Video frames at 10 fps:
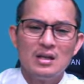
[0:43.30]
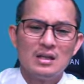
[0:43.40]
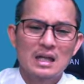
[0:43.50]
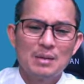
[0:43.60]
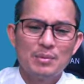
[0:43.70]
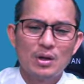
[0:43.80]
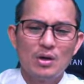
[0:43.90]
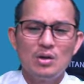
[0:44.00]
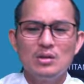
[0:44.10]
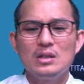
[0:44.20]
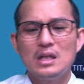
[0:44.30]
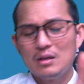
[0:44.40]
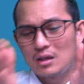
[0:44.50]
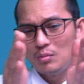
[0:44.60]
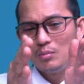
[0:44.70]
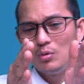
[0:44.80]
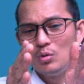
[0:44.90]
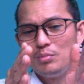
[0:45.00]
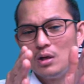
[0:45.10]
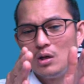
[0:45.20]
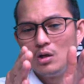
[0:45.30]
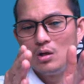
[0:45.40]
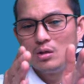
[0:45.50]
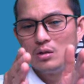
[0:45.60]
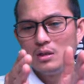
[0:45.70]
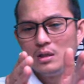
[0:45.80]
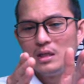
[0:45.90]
cà một lon thì đừng ai bông phồng một lon